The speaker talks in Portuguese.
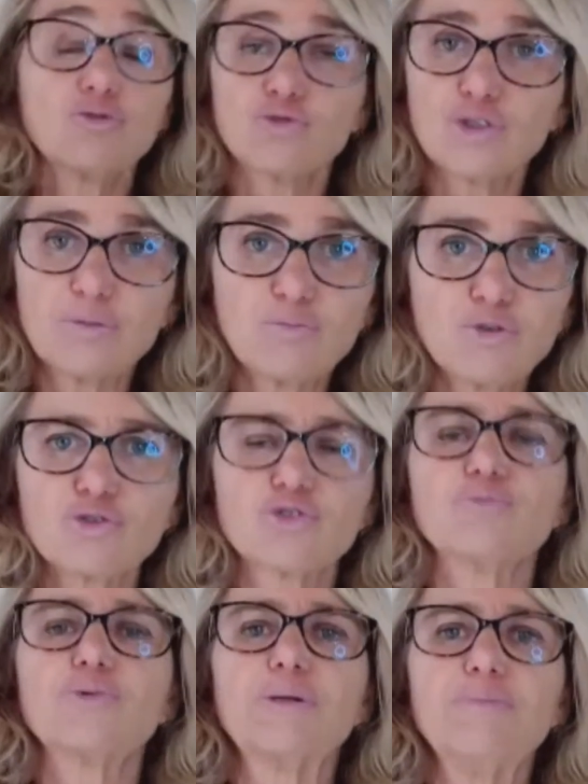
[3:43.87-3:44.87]
dos
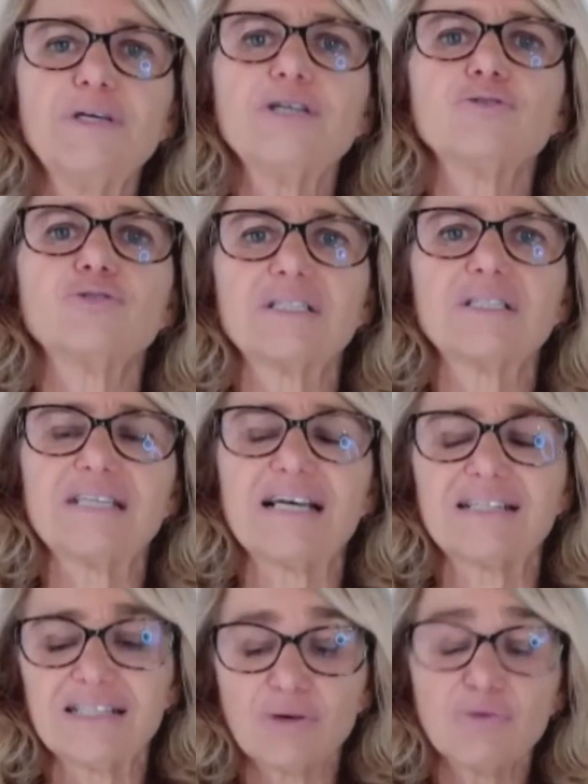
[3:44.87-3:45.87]
imunossuprimidos, etc.